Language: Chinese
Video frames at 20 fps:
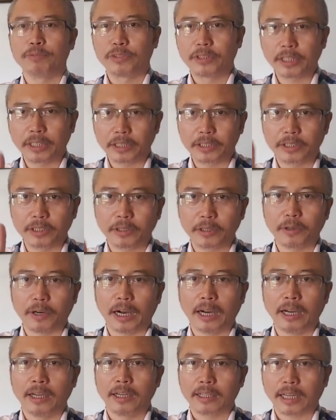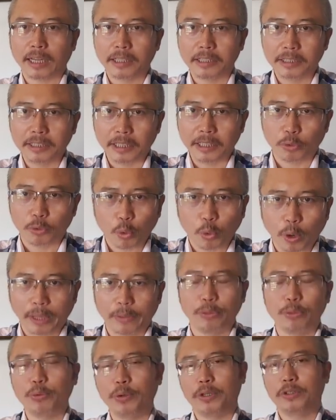这个时候啊，他的这个
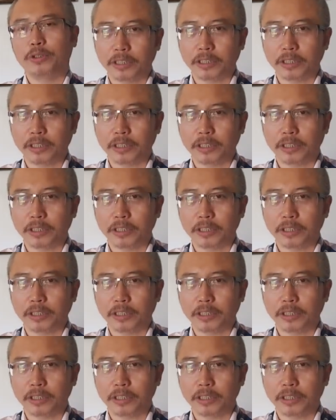团队，